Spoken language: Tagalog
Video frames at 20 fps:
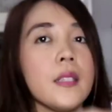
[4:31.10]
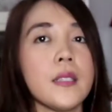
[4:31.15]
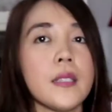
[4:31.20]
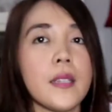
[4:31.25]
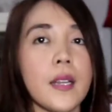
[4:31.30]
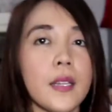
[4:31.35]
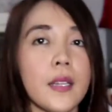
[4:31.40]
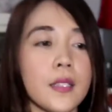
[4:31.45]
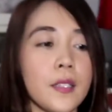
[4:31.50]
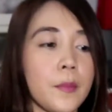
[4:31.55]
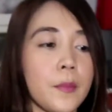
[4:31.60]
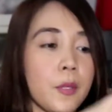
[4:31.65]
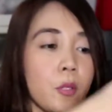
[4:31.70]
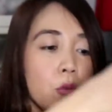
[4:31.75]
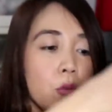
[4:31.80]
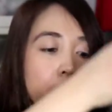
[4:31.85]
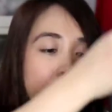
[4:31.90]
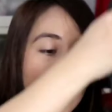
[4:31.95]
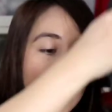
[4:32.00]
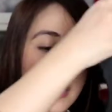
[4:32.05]
least nakatipid.
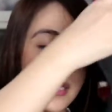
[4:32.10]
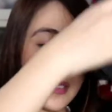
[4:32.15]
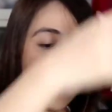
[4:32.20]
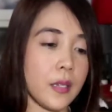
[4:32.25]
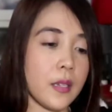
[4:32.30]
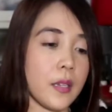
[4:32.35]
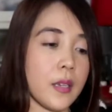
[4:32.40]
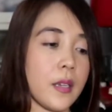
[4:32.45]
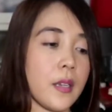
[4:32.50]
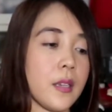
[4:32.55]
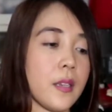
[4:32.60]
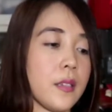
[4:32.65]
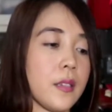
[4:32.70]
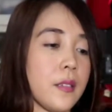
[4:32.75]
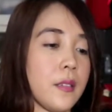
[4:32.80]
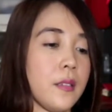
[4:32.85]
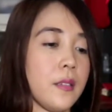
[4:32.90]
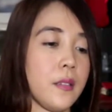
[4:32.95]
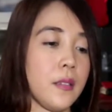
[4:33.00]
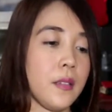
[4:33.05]
Uy, ang ganda rin.